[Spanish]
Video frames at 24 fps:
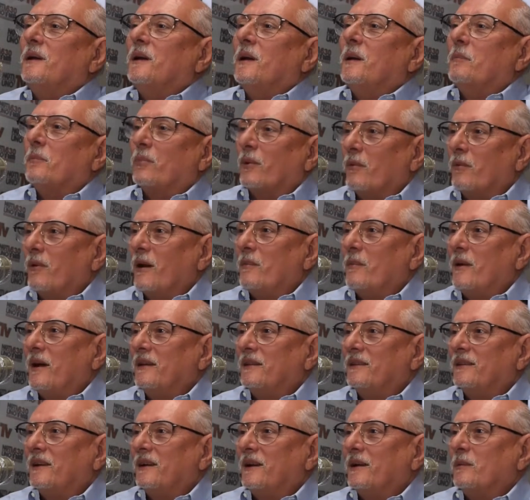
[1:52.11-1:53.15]
en problemas
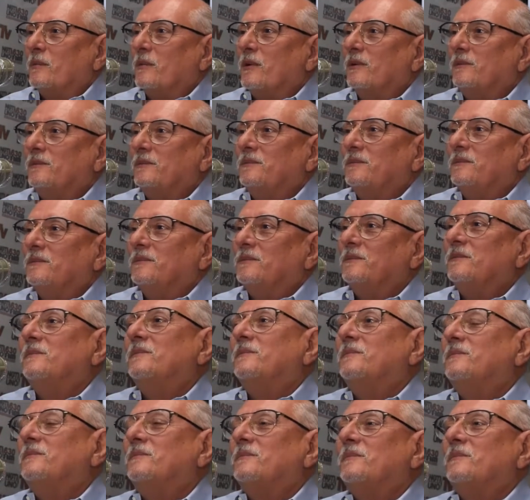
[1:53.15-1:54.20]
estaremos.
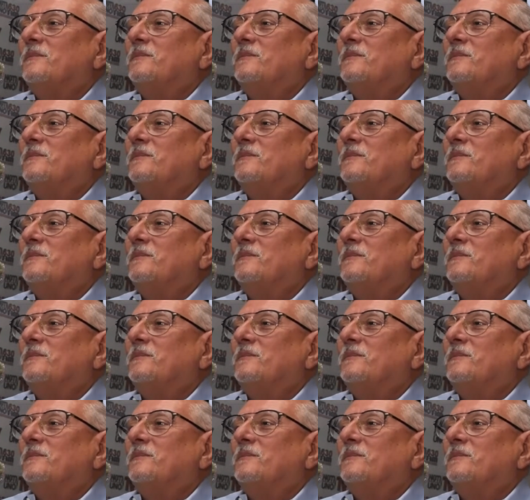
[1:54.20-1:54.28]
Exactamente.